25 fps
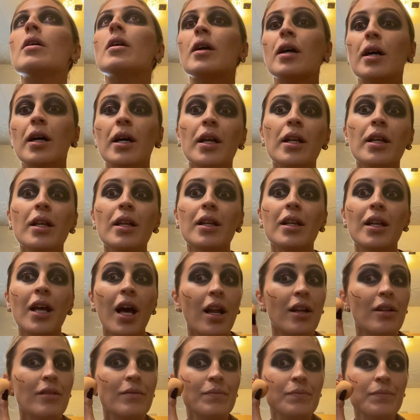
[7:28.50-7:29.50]

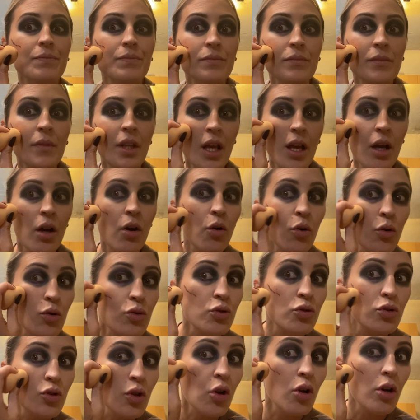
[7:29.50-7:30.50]
Genial,
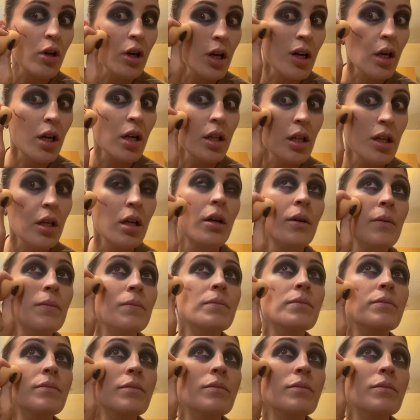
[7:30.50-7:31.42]
justo lo que querían.